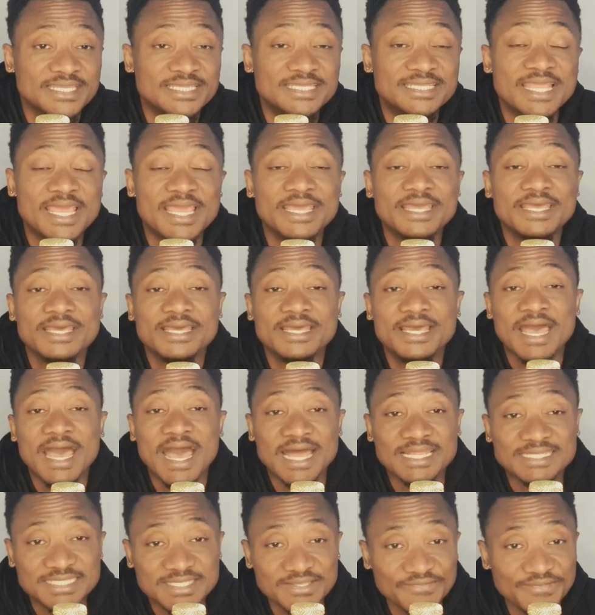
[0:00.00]
il est
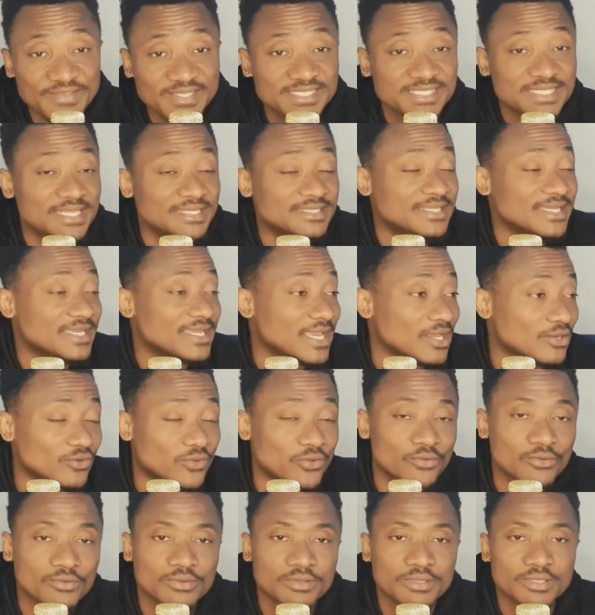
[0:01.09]
activiste de,
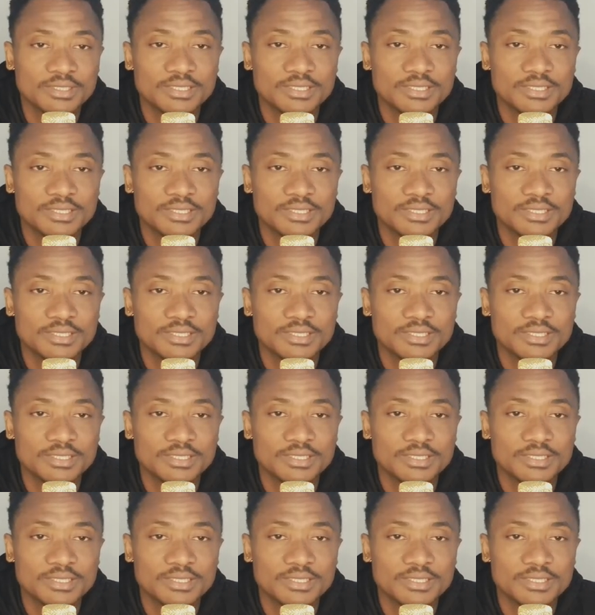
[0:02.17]
quelqu'un.